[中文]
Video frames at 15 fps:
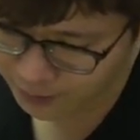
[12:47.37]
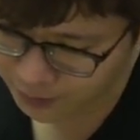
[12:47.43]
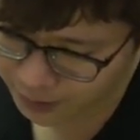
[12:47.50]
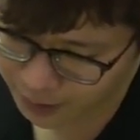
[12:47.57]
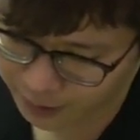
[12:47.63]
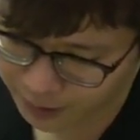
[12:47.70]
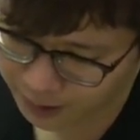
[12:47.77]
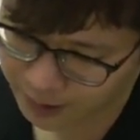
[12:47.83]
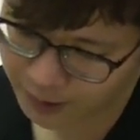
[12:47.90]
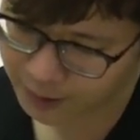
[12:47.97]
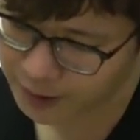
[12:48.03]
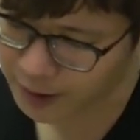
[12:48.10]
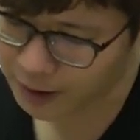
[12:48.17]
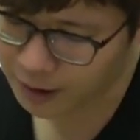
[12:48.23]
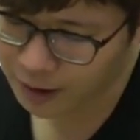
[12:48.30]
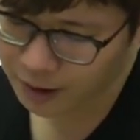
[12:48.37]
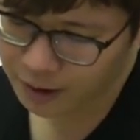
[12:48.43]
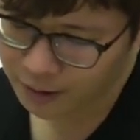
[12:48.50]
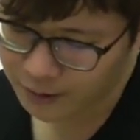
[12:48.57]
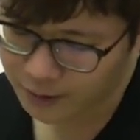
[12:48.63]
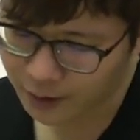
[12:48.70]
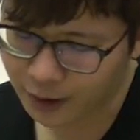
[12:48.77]
o k a s i kataka
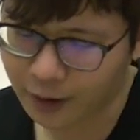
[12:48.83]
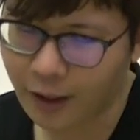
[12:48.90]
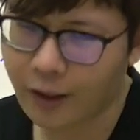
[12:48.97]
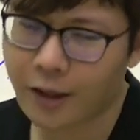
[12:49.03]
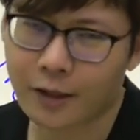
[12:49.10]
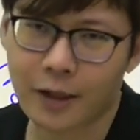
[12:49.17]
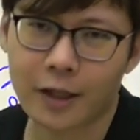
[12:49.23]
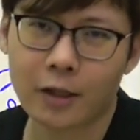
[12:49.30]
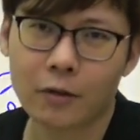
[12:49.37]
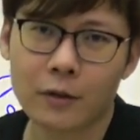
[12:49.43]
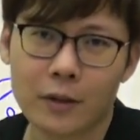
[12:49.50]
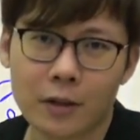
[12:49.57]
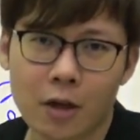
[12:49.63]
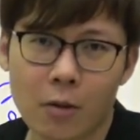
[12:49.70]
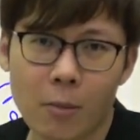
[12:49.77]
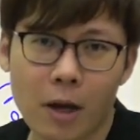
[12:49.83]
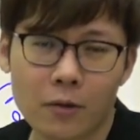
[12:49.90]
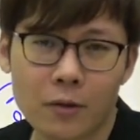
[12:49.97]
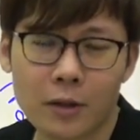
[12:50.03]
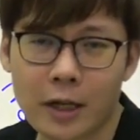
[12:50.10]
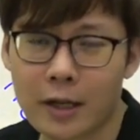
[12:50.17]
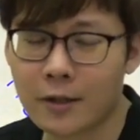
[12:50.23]
奈，kataka 奈你都知道
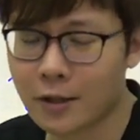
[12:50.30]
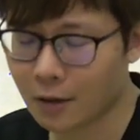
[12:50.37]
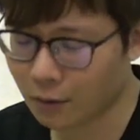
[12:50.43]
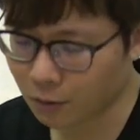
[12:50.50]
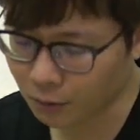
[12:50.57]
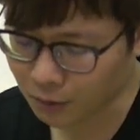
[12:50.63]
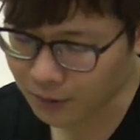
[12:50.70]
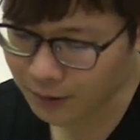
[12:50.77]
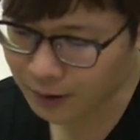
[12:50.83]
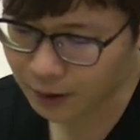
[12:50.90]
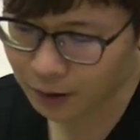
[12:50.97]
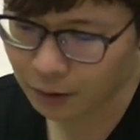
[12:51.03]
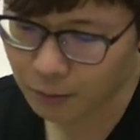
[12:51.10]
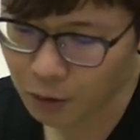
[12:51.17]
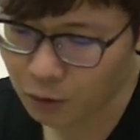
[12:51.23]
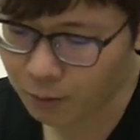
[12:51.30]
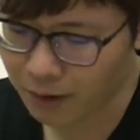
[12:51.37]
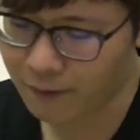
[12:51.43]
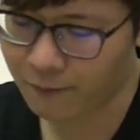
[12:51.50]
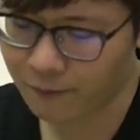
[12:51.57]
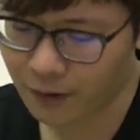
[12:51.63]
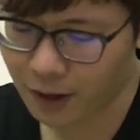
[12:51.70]
嘛，就是刚刚讲过，就是那个没有
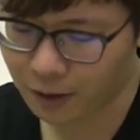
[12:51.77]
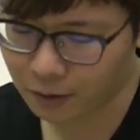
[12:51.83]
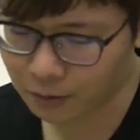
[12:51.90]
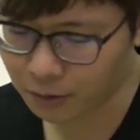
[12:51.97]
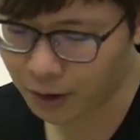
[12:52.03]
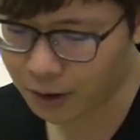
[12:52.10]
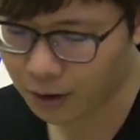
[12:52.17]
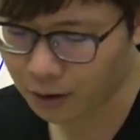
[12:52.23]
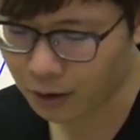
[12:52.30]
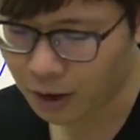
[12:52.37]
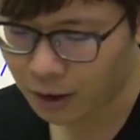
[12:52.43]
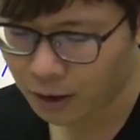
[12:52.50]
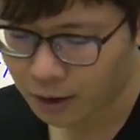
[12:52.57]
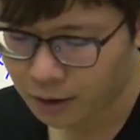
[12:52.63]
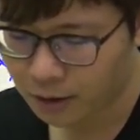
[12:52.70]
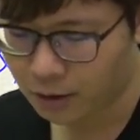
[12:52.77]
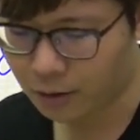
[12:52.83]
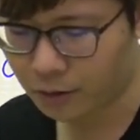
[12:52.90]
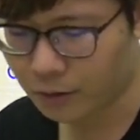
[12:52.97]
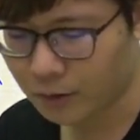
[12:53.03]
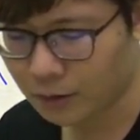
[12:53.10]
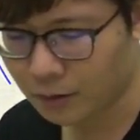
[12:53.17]
办法，对不对？哈，
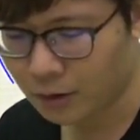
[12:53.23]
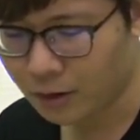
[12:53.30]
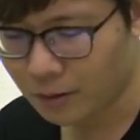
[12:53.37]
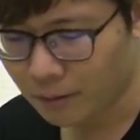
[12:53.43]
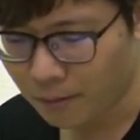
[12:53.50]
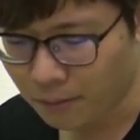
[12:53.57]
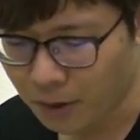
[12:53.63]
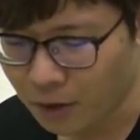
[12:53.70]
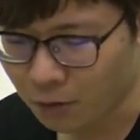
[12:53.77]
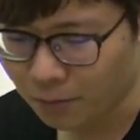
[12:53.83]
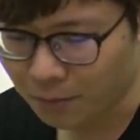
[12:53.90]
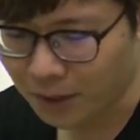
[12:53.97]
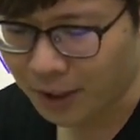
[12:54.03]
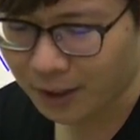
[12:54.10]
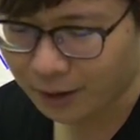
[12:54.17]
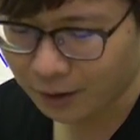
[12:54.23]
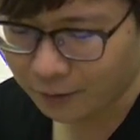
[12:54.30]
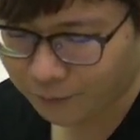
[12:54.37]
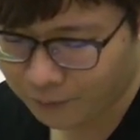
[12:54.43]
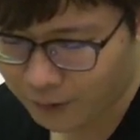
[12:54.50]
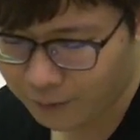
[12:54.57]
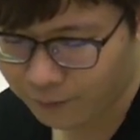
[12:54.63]
哦，就是。没有别
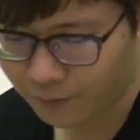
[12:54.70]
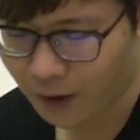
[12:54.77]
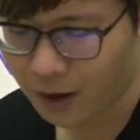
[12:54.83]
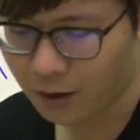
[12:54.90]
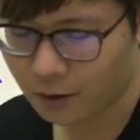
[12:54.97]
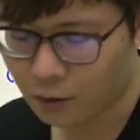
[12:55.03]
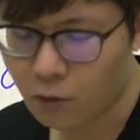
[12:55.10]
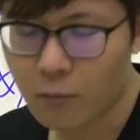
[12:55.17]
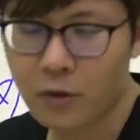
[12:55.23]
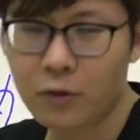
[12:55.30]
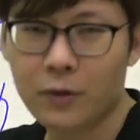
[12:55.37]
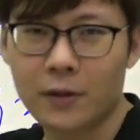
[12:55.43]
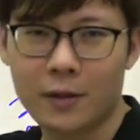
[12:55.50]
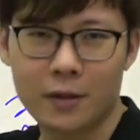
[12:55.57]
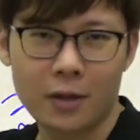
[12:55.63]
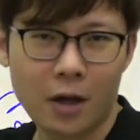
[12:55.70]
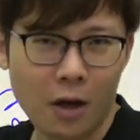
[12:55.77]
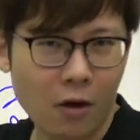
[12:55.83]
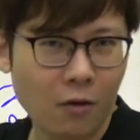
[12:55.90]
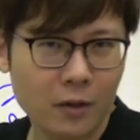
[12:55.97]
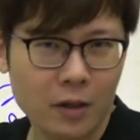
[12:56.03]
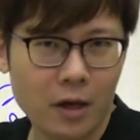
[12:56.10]
的方法了，我们就只
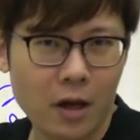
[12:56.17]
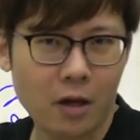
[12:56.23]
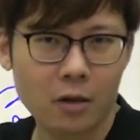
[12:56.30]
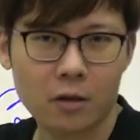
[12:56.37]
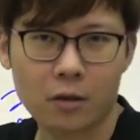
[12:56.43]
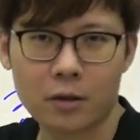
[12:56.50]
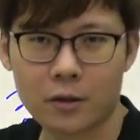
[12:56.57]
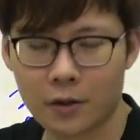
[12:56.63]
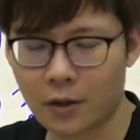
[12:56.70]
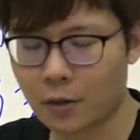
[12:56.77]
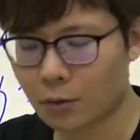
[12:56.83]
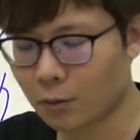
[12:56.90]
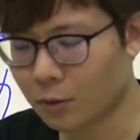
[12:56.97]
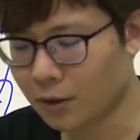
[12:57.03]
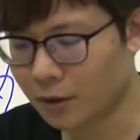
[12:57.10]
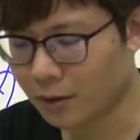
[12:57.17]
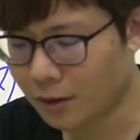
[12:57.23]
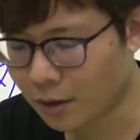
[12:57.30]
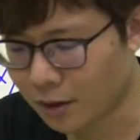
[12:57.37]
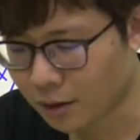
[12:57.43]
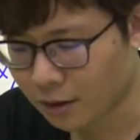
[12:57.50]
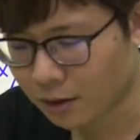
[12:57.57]
好怎样结束营
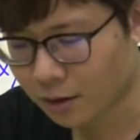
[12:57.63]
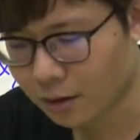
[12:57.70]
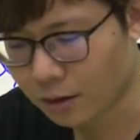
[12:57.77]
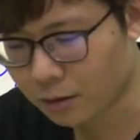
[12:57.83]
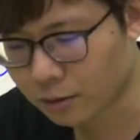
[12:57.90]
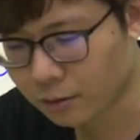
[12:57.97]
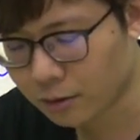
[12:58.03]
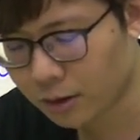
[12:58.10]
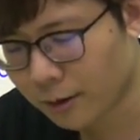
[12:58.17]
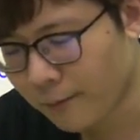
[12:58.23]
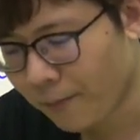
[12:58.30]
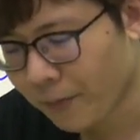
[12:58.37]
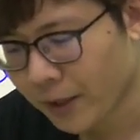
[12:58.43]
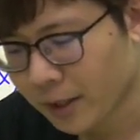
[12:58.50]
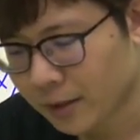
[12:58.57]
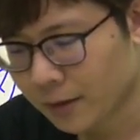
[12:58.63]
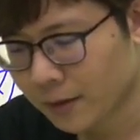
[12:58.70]
业，好，所以